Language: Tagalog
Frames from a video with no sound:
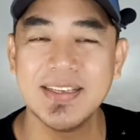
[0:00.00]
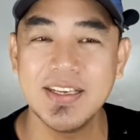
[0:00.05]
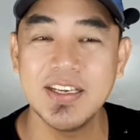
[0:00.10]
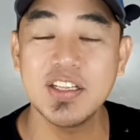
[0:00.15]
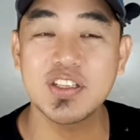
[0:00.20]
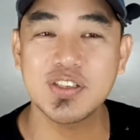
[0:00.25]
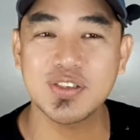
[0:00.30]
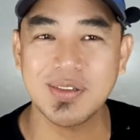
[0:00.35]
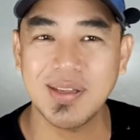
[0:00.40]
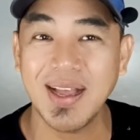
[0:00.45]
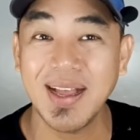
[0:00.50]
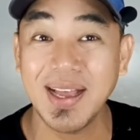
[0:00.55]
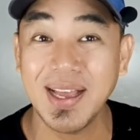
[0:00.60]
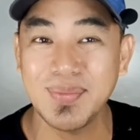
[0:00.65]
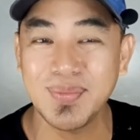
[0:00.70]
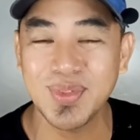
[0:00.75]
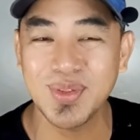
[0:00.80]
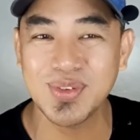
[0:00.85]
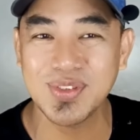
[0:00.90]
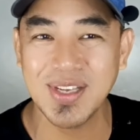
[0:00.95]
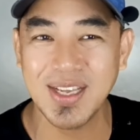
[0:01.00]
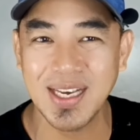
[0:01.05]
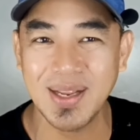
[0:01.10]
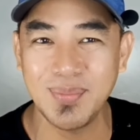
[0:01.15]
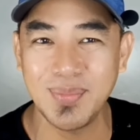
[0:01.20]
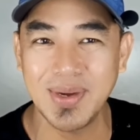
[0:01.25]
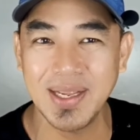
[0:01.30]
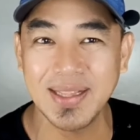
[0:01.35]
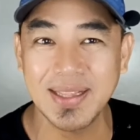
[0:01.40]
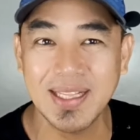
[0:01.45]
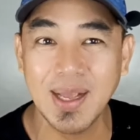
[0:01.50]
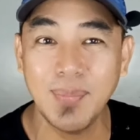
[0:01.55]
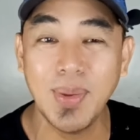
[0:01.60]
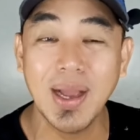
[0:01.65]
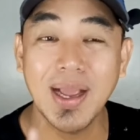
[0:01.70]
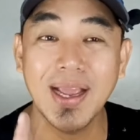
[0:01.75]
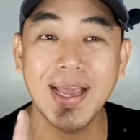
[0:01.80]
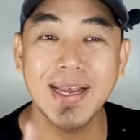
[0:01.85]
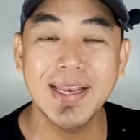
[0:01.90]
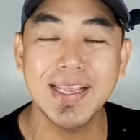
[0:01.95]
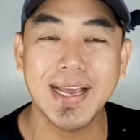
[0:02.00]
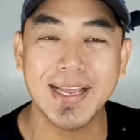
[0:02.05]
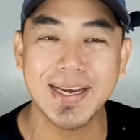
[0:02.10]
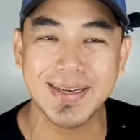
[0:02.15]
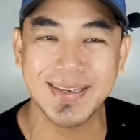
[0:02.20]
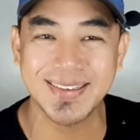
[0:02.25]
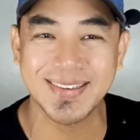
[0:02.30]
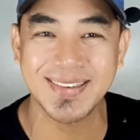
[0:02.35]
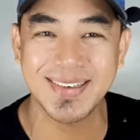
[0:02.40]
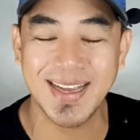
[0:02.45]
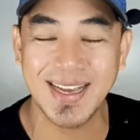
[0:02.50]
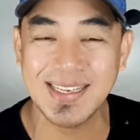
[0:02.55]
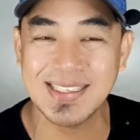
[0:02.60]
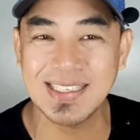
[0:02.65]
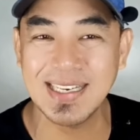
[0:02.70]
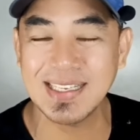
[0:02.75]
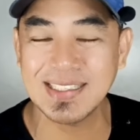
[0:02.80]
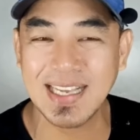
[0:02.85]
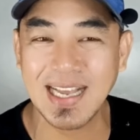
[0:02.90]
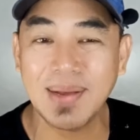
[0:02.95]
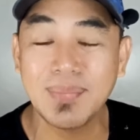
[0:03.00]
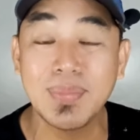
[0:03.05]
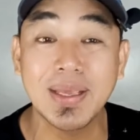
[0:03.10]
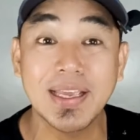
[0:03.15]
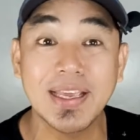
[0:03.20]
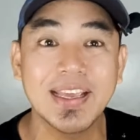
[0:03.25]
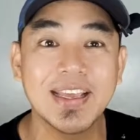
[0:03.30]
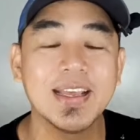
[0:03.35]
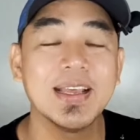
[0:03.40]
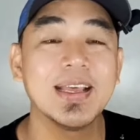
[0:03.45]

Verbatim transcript: It's time to celebrate. Kapag ganyan ang sinasabi